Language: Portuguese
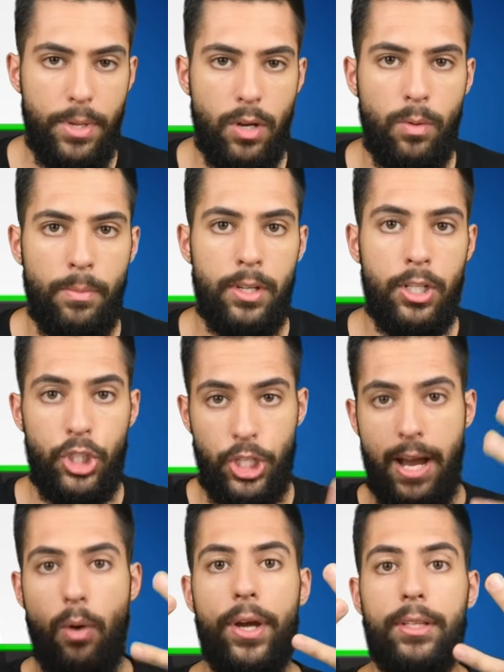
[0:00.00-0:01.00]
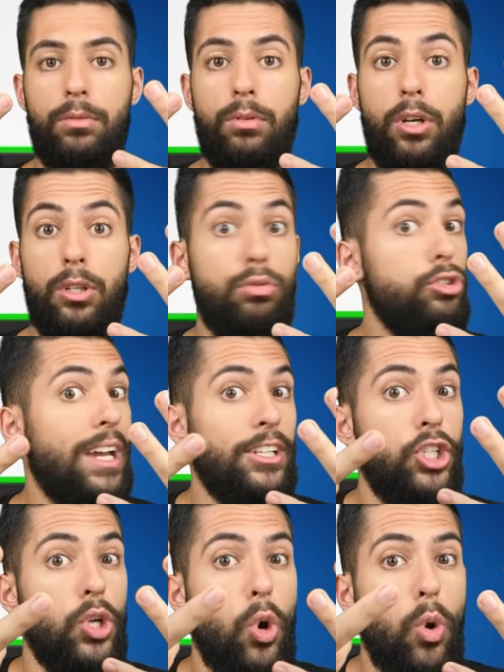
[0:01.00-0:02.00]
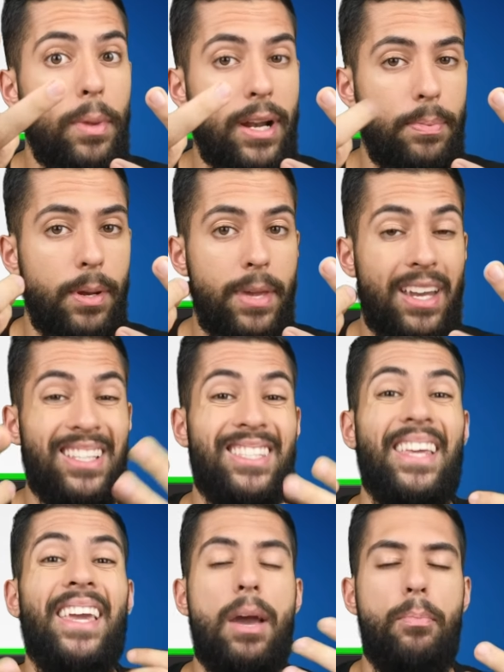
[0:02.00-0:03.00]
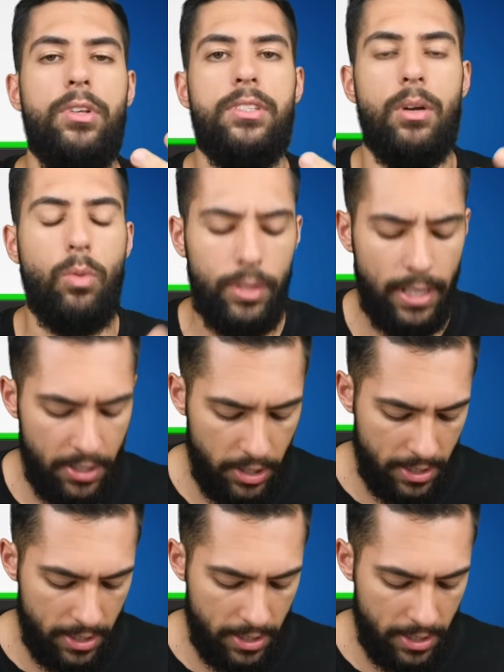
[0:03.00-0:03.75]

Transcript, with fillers: comigo, tinha oito. Tu já tirou uma na primeira, sem reposição. Quando ele